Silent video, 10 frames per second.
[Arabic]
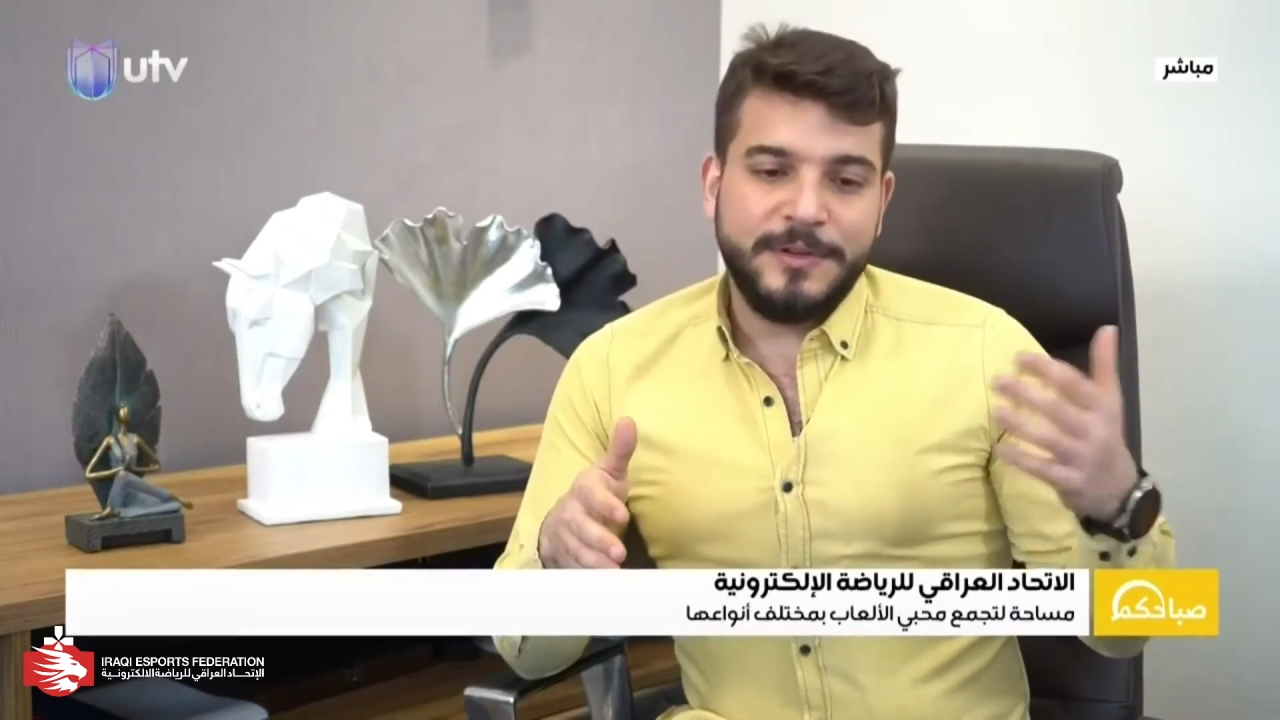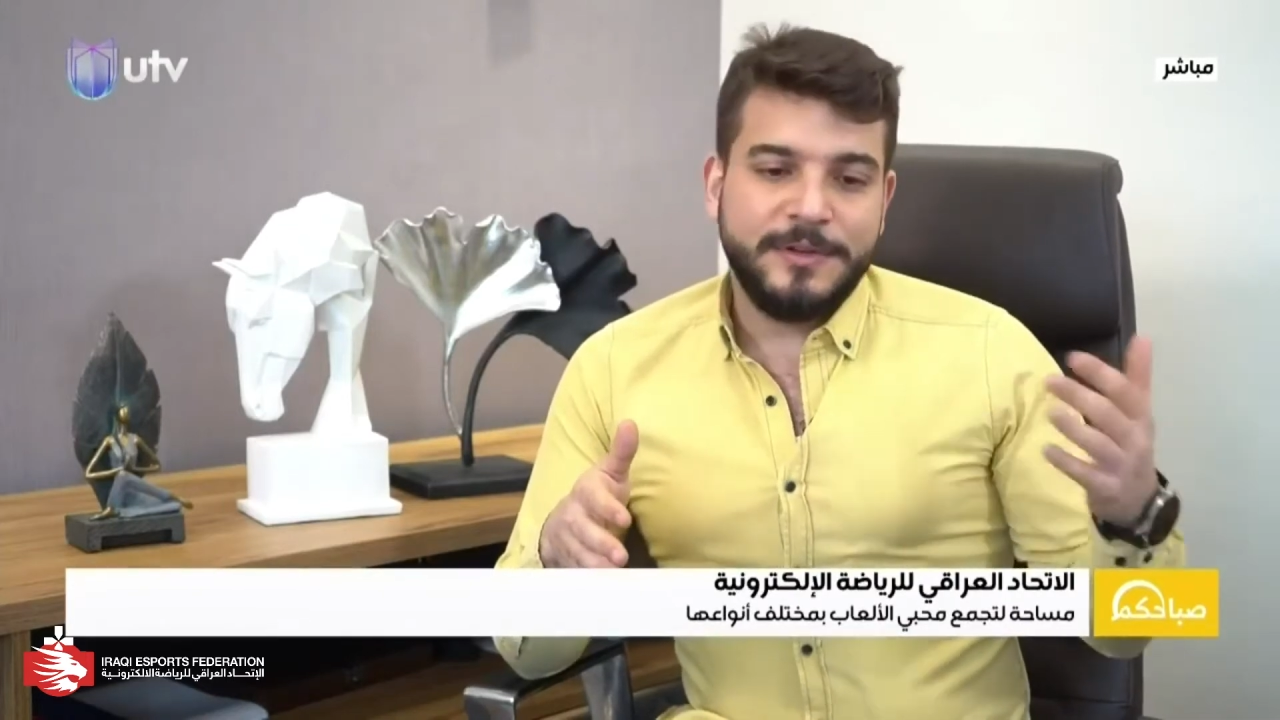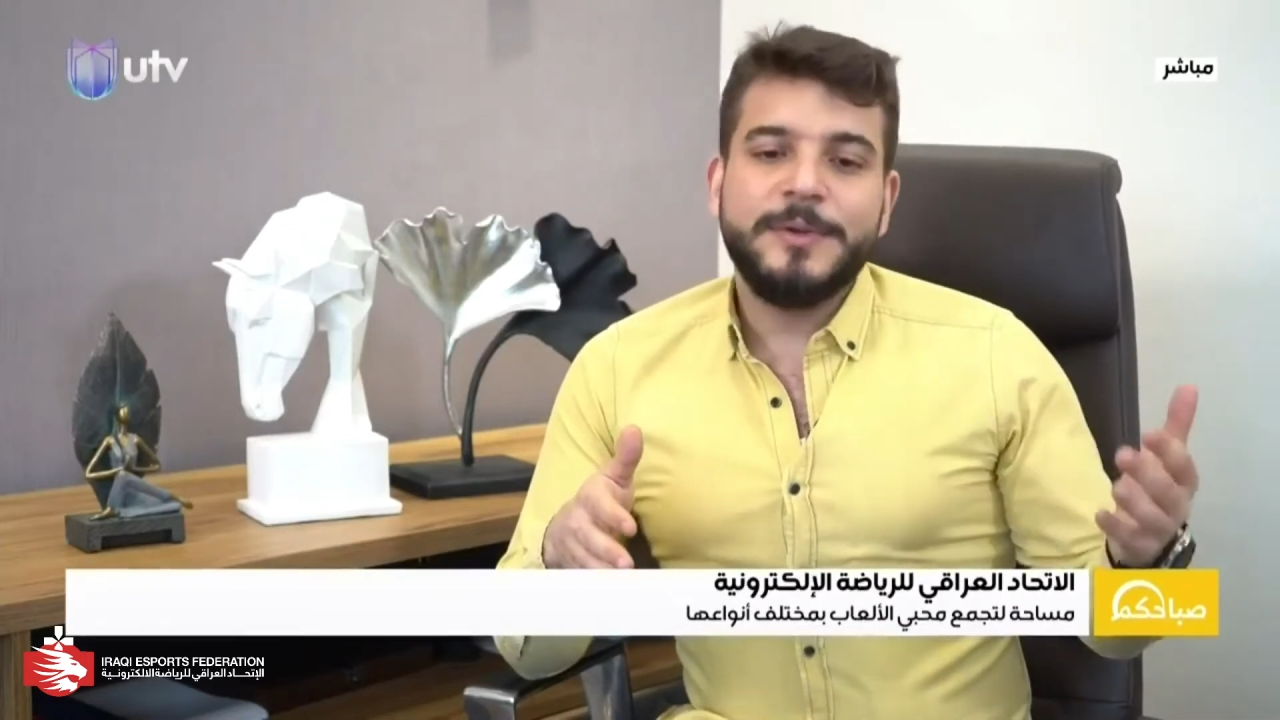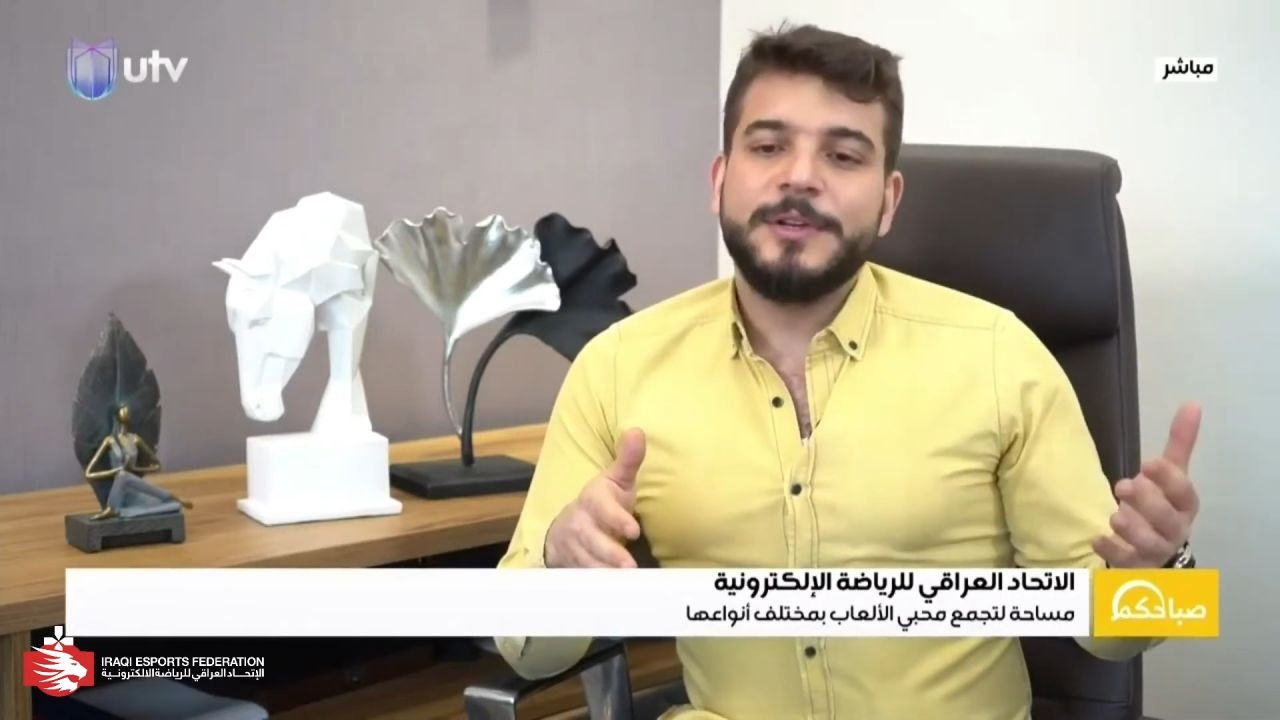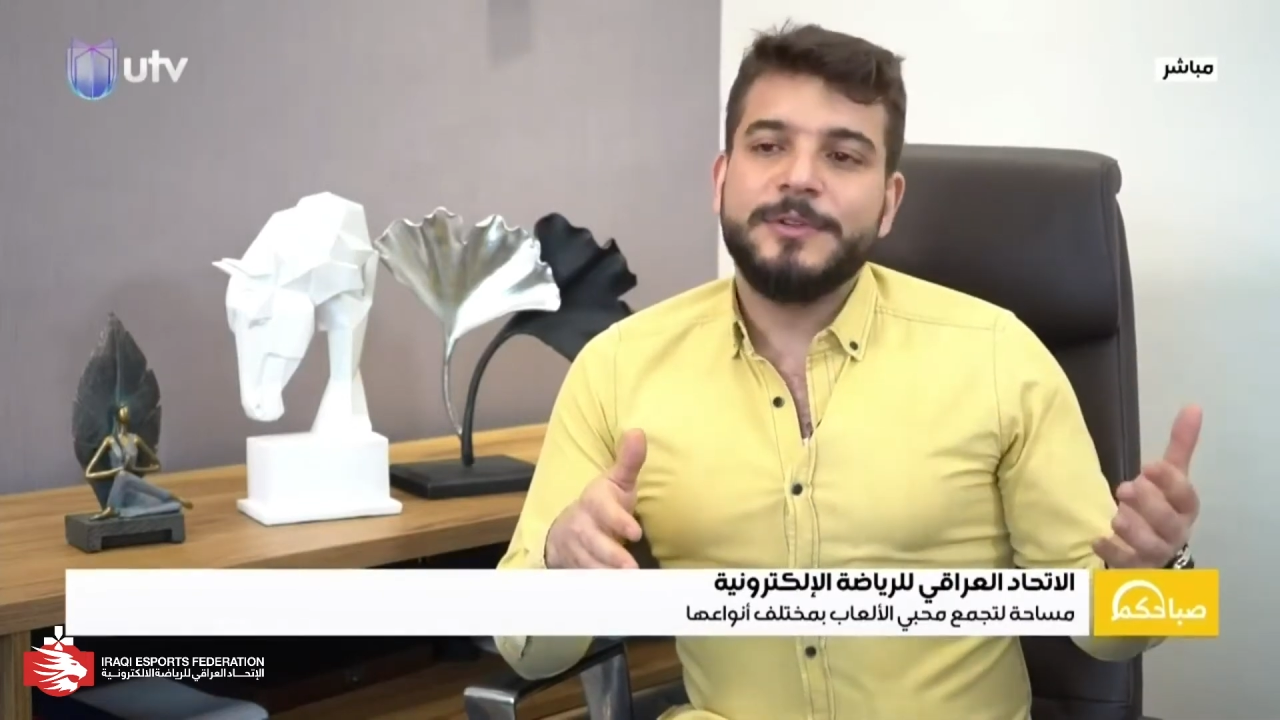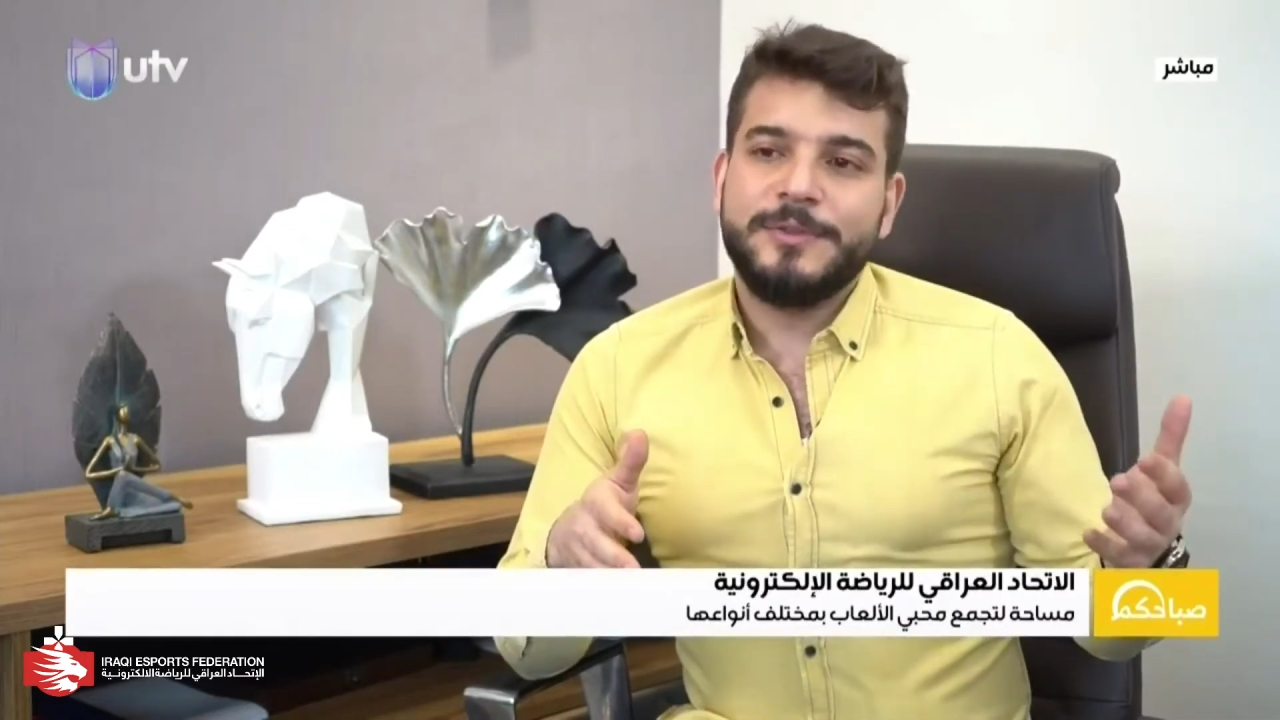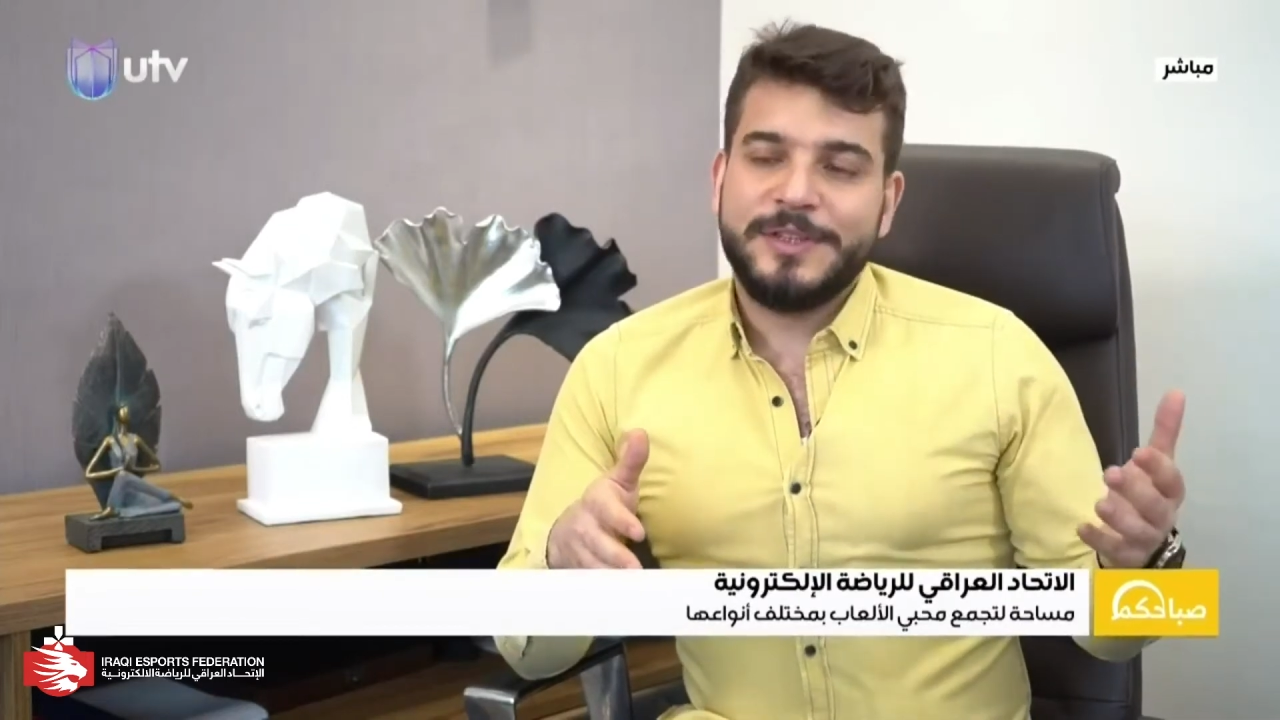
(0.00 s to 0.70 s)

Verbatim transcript: انهم يريدون